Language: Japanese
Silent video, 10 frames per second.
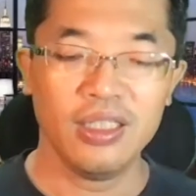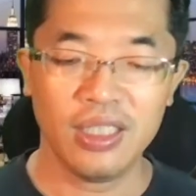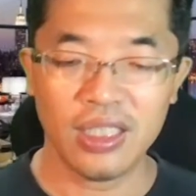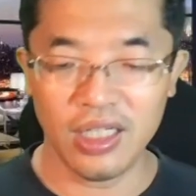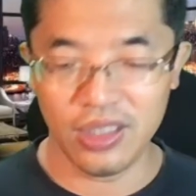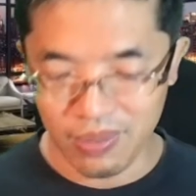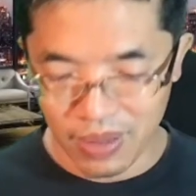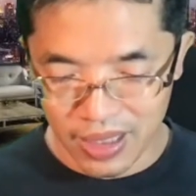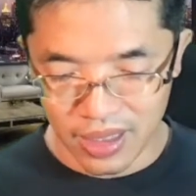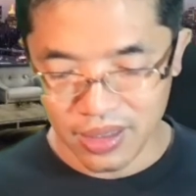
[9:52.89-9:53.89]
だから2
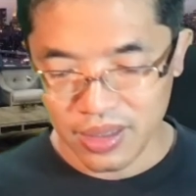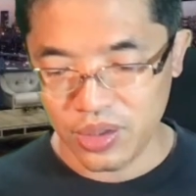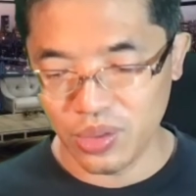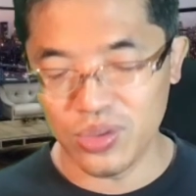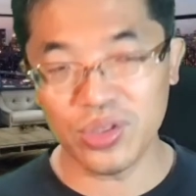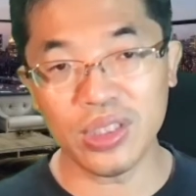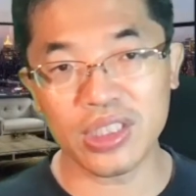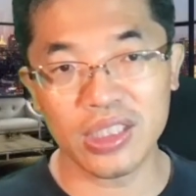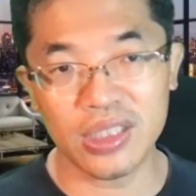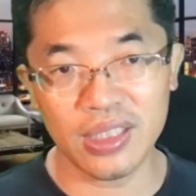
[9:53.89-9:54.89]
倍ね、40円し
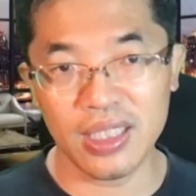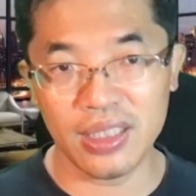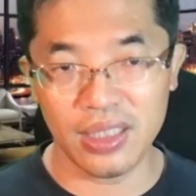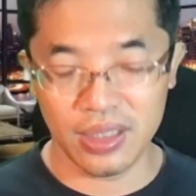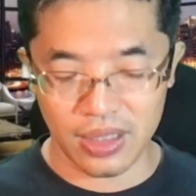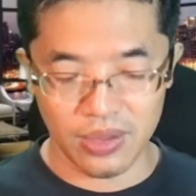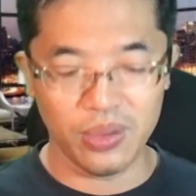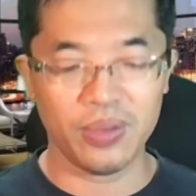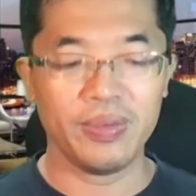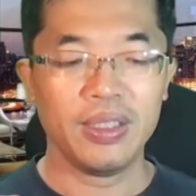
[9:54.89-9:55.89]
か違わないんだけど、
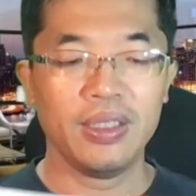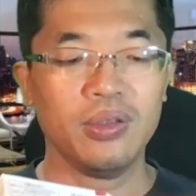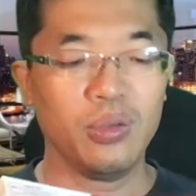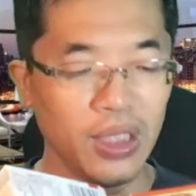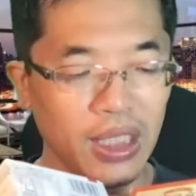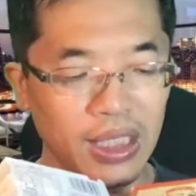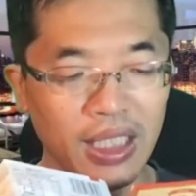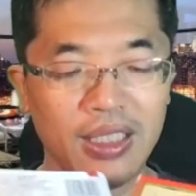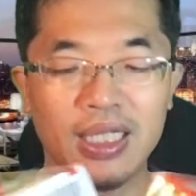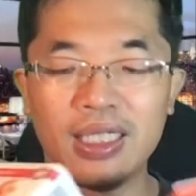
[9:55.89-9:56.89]
これだけ
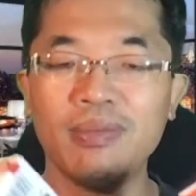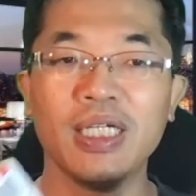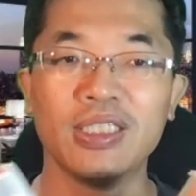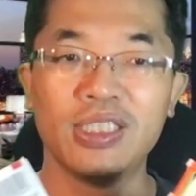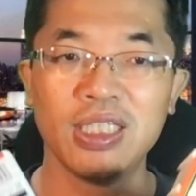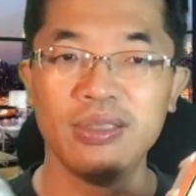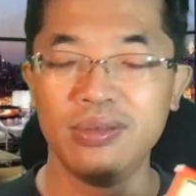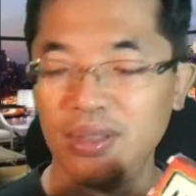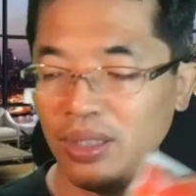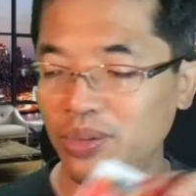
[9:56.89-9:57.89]
ね、中身が違うっ
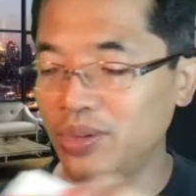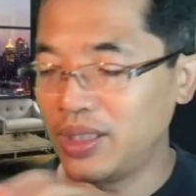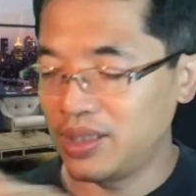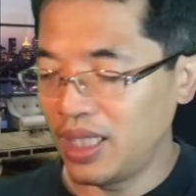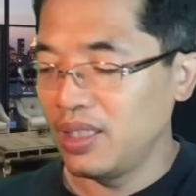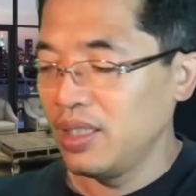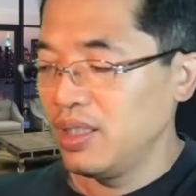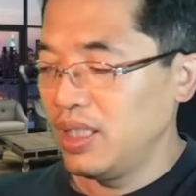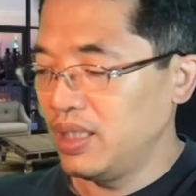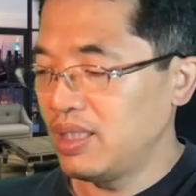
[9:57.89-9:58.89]
ていうね。
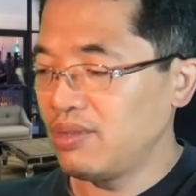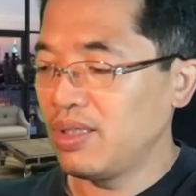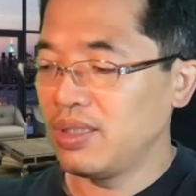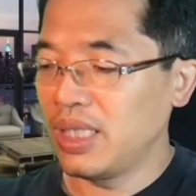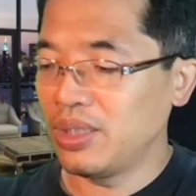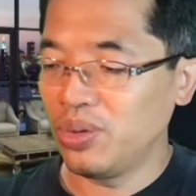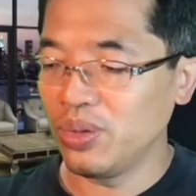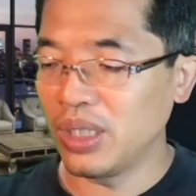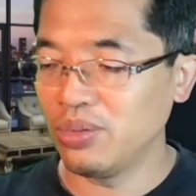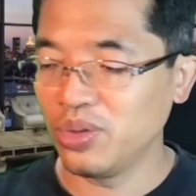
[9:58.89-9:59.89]
なので、納豆を
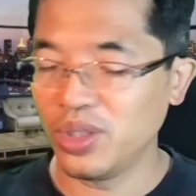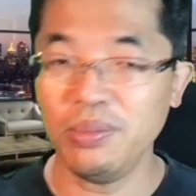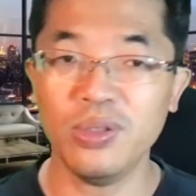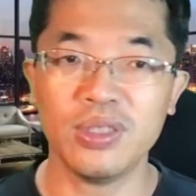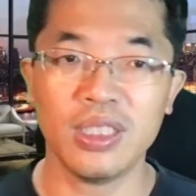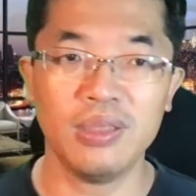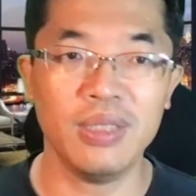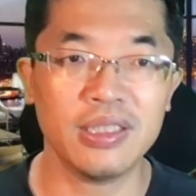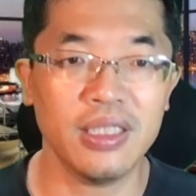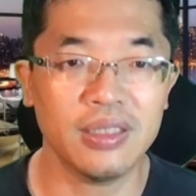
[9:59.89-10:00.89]
買うときも、ぜひ
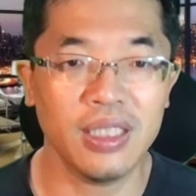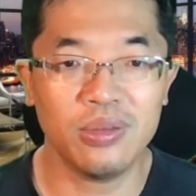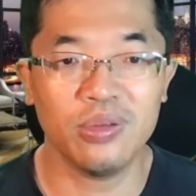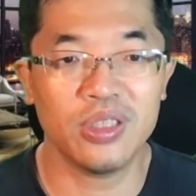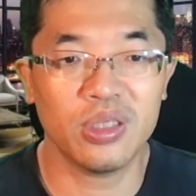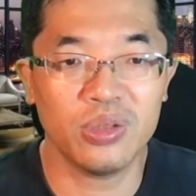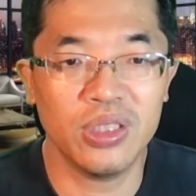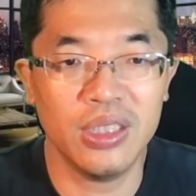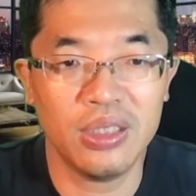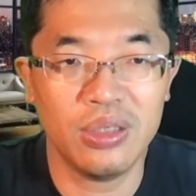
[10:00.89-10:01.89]
皆さん参考
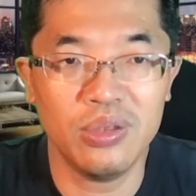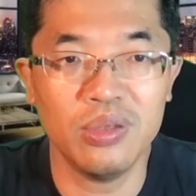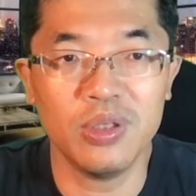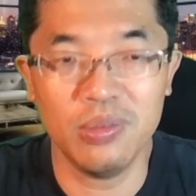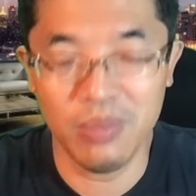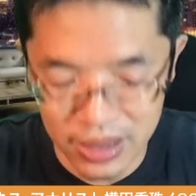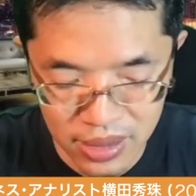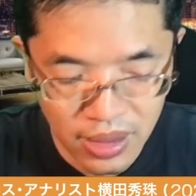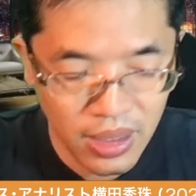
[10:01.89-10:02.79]
なっていうふうに思います。